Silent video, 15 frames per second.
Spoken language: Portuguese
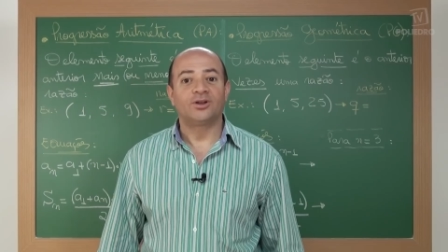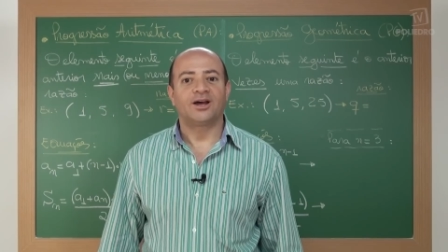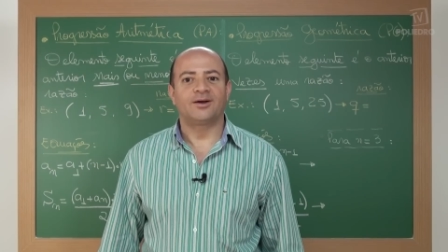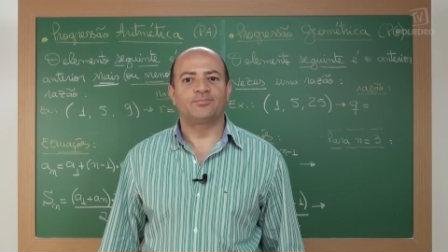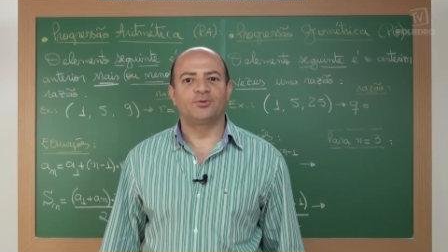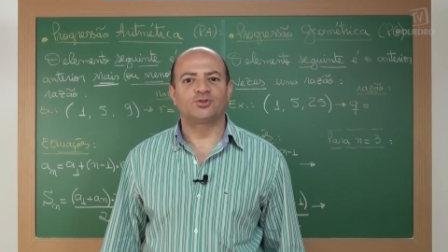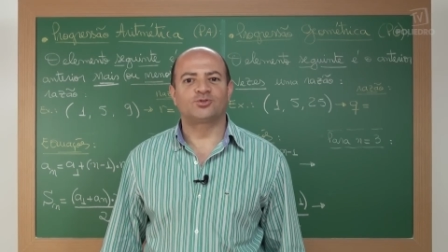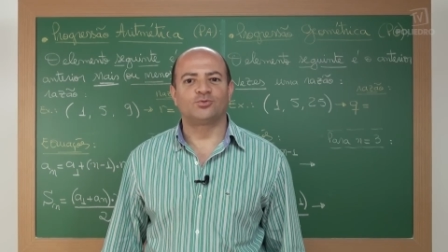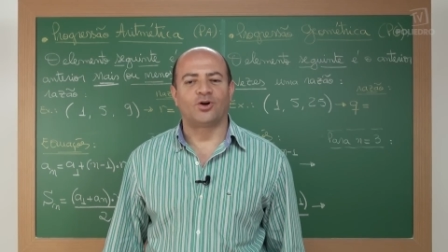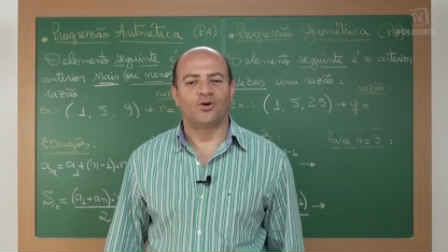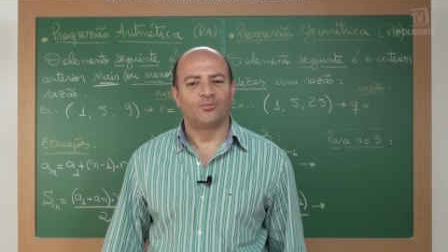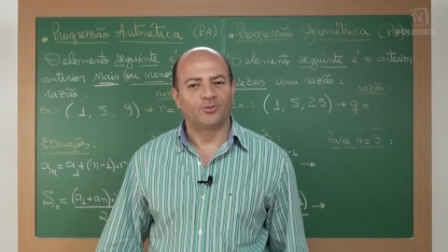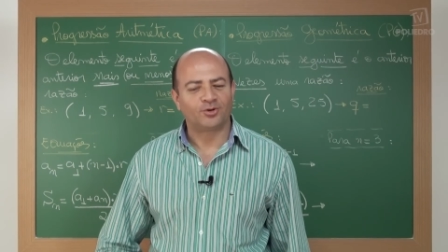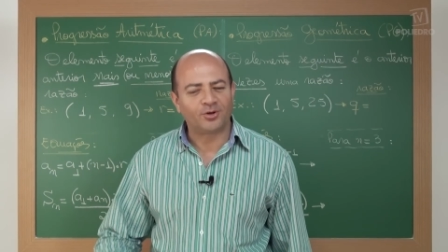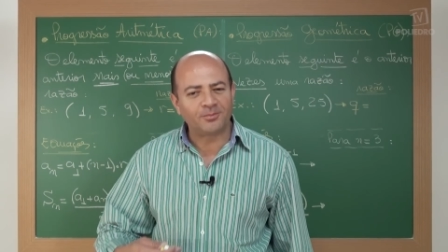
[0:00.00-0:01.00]
Olá
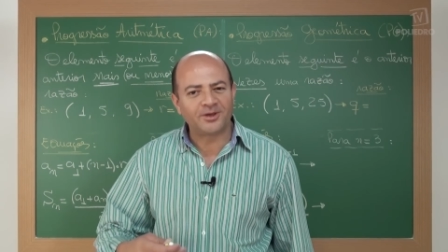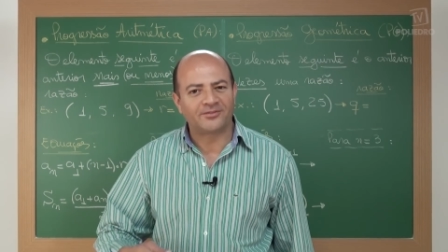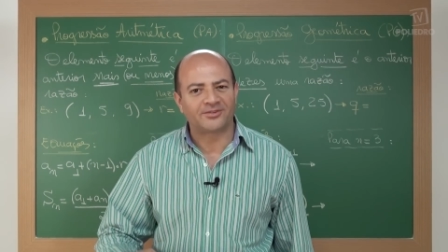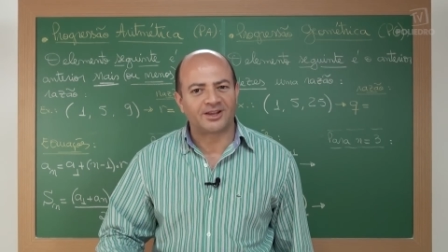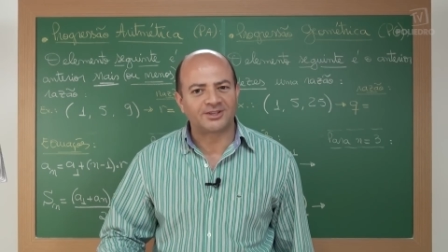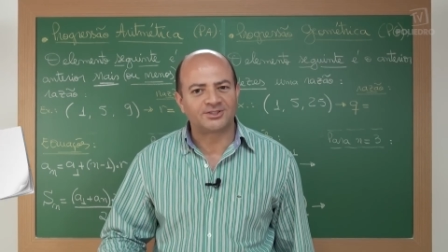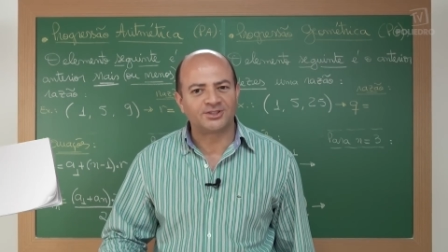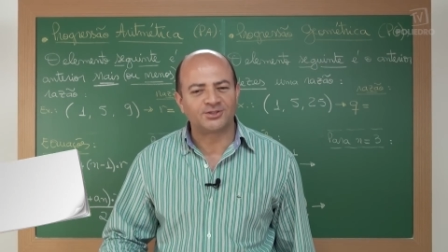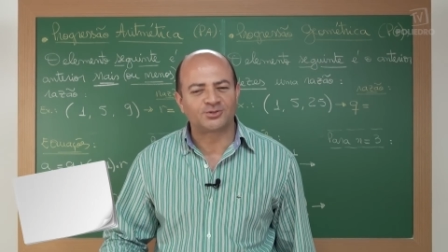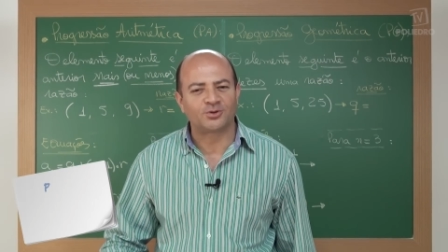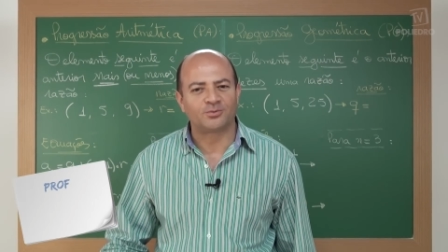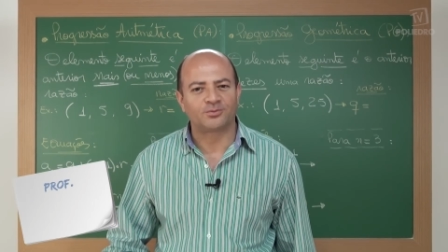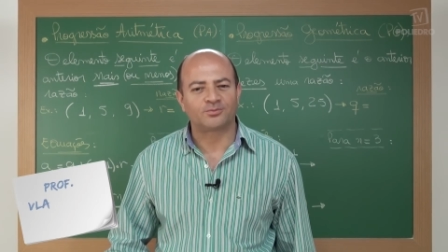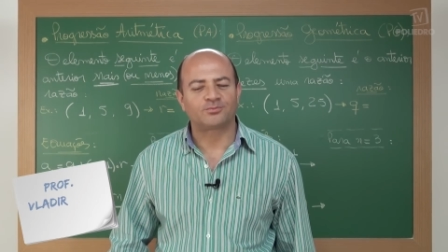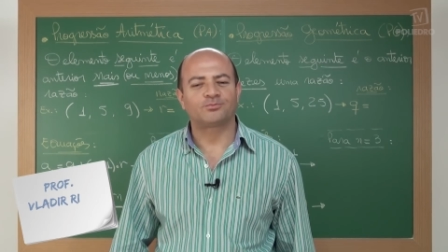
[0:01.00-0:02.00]
pessoal, meu nome é Vladir,
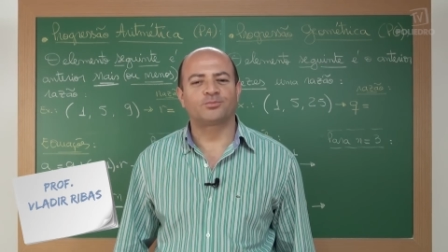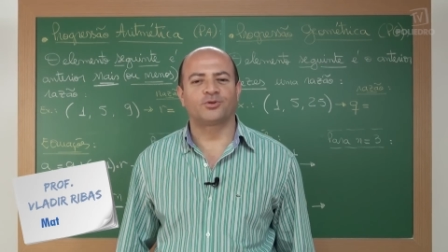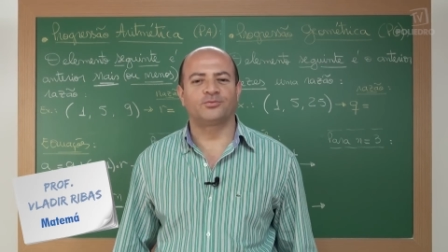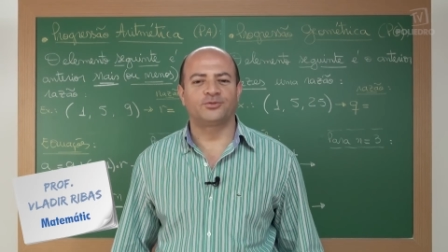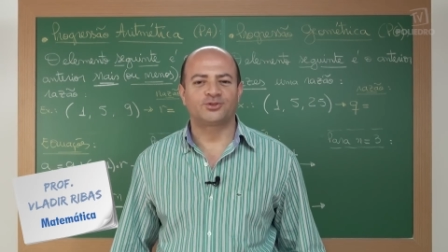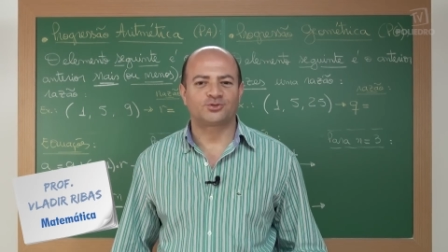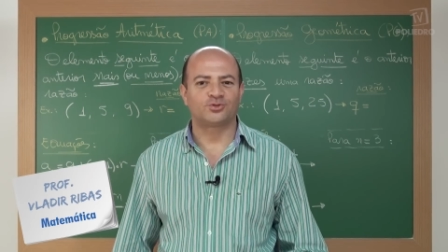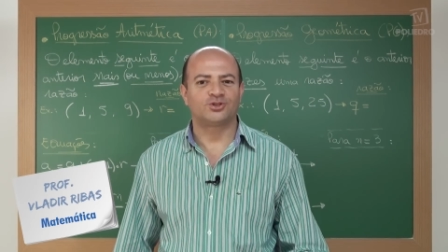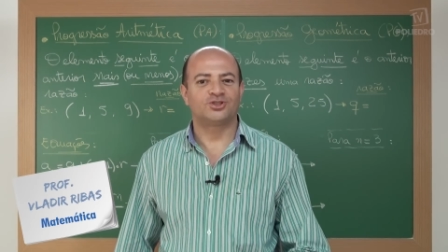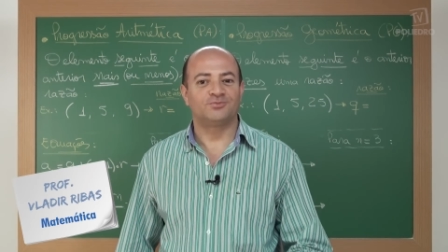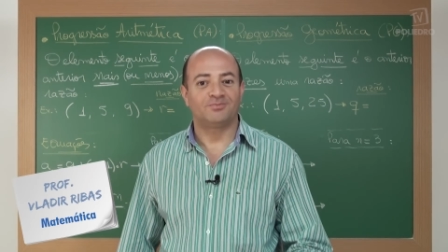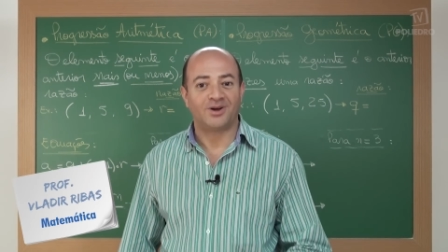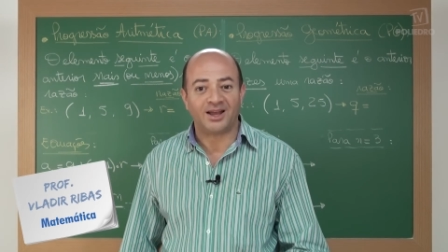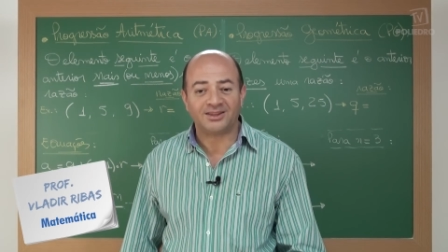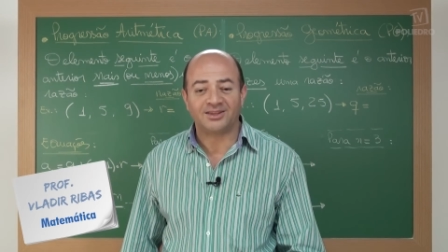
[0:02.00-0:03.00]
sou professor de
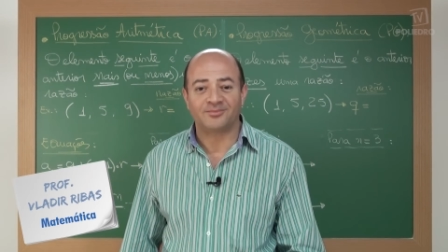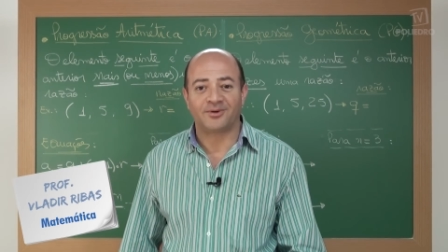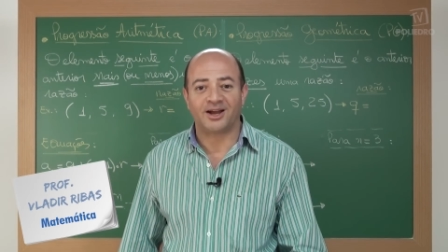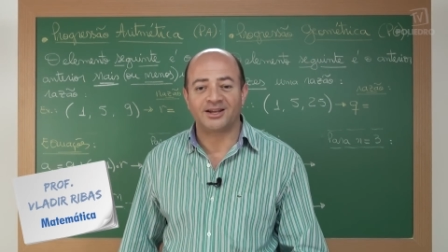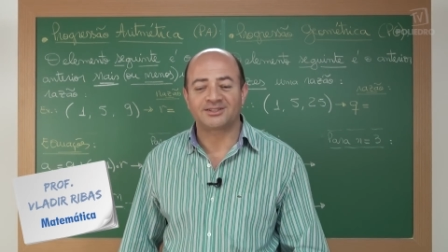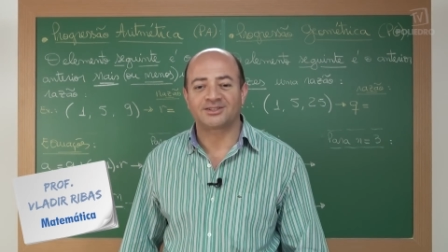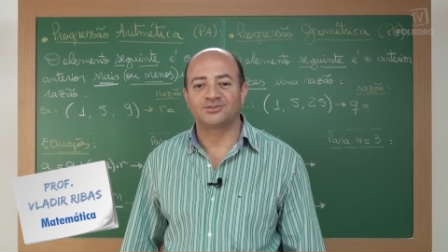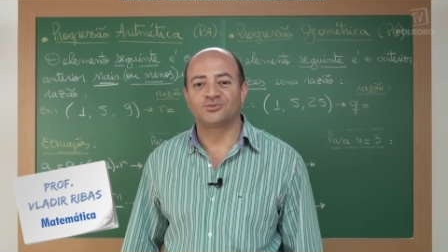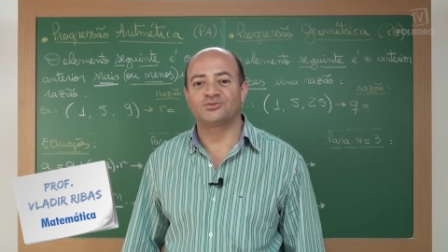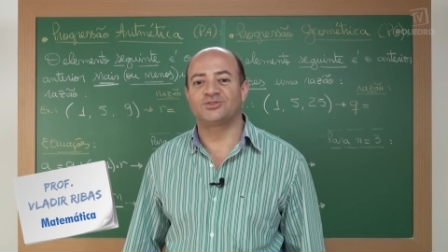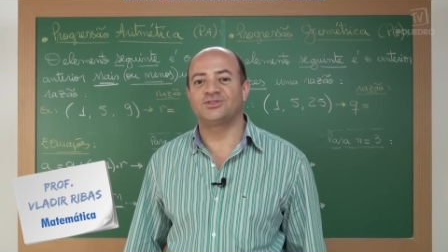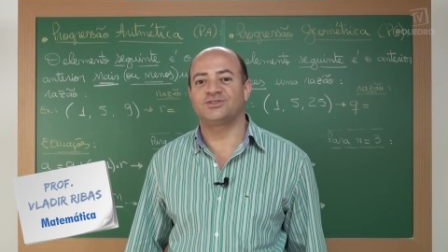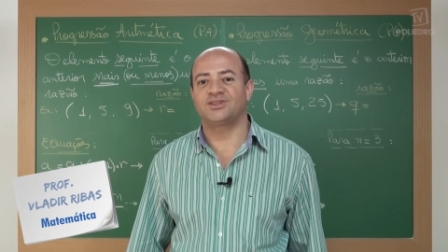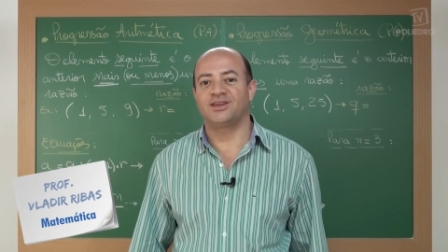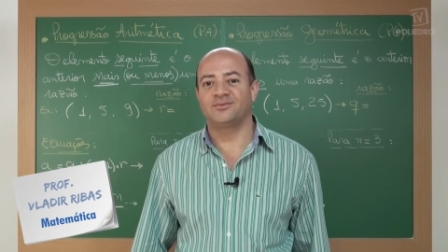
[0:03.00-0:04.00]
matemática do
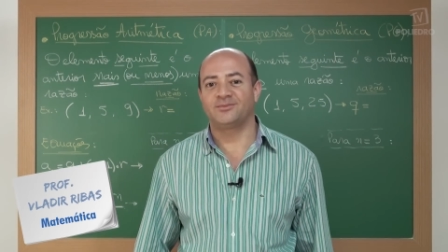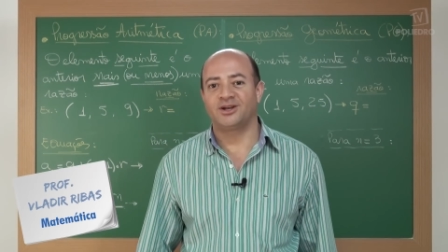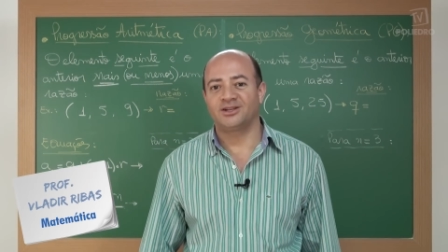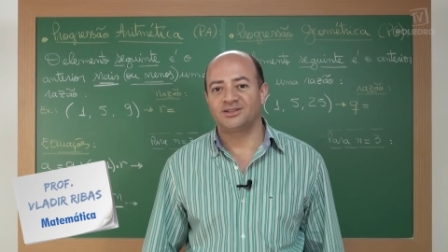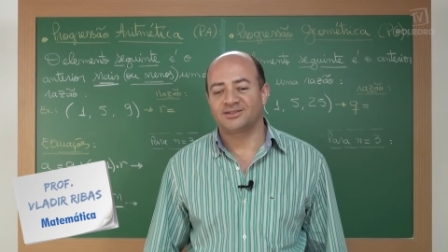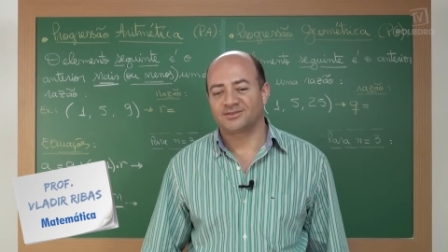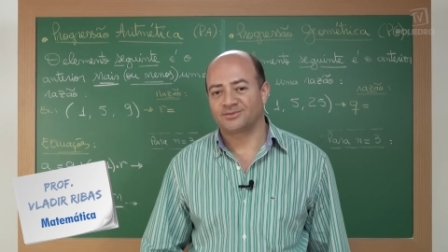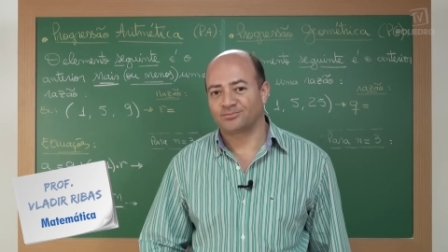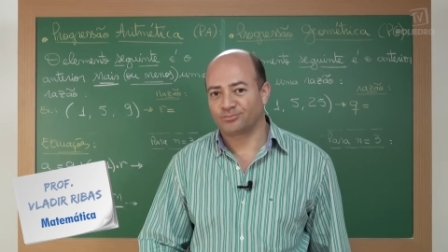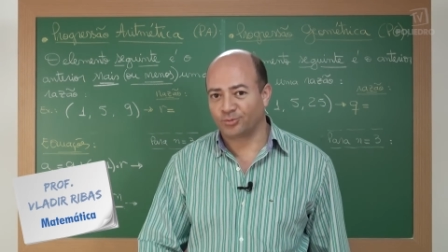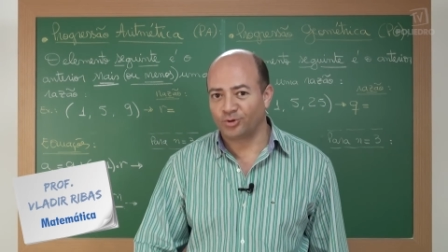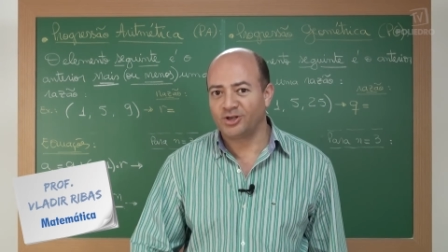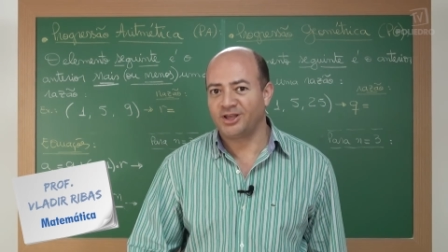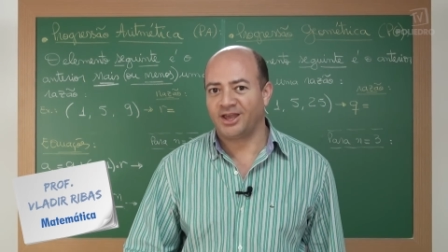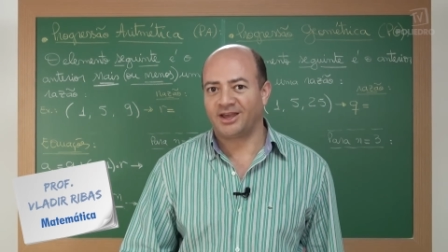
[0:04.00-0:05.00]
sistema
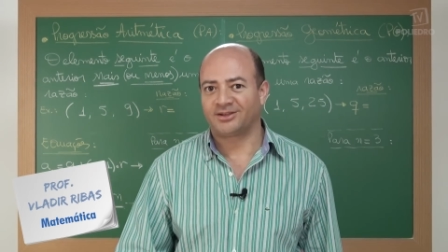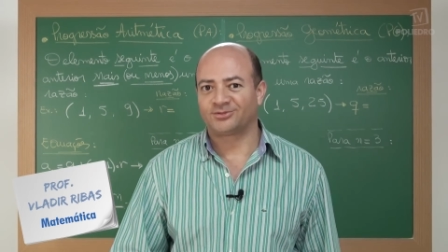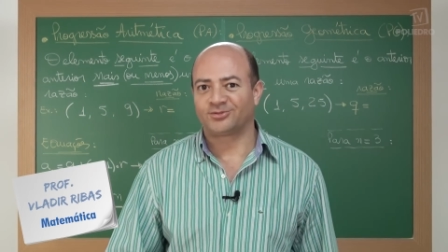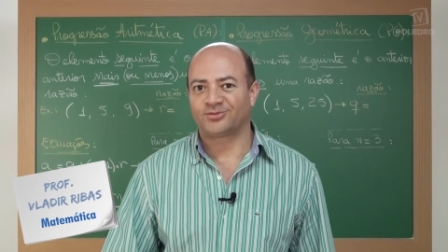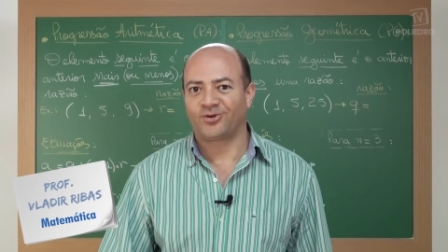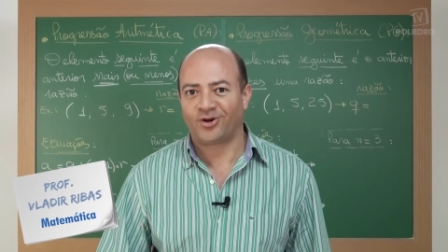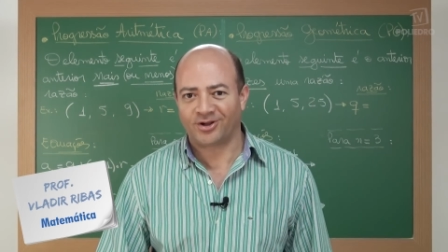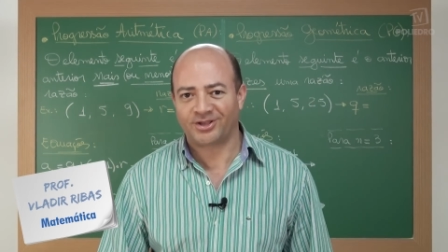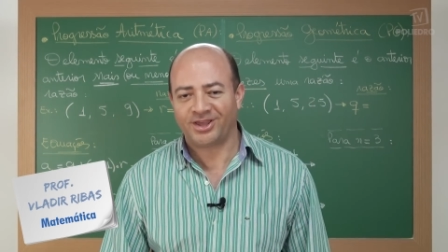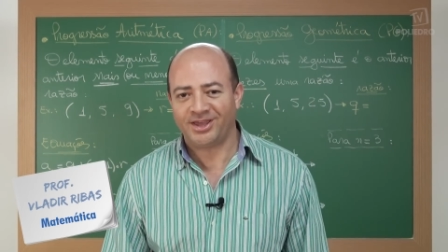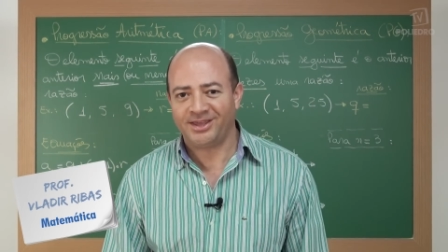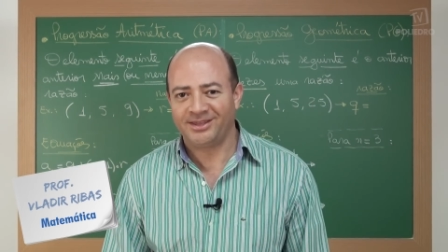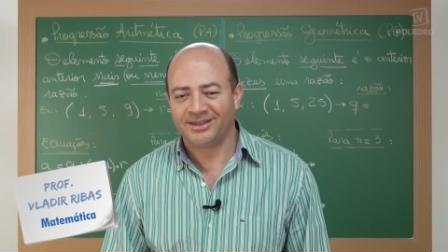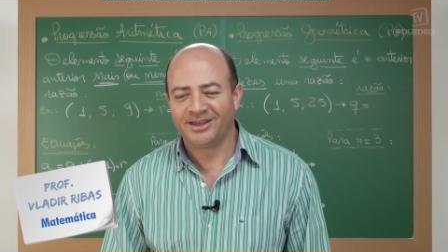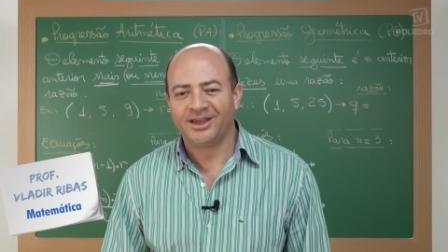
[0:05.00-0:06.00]
poliedro,
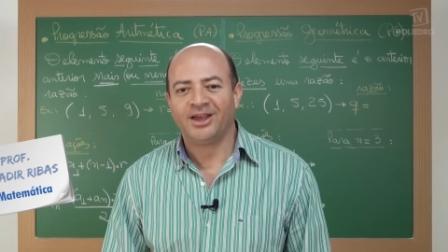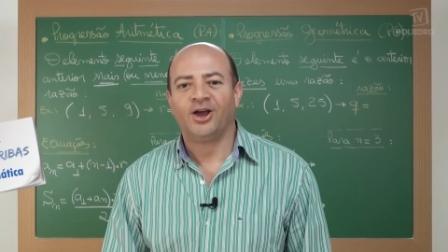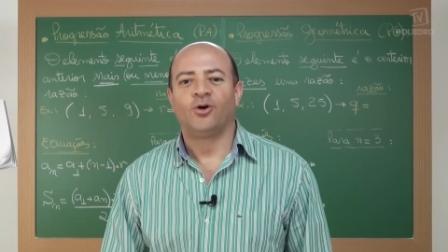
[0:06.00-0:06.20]
ok?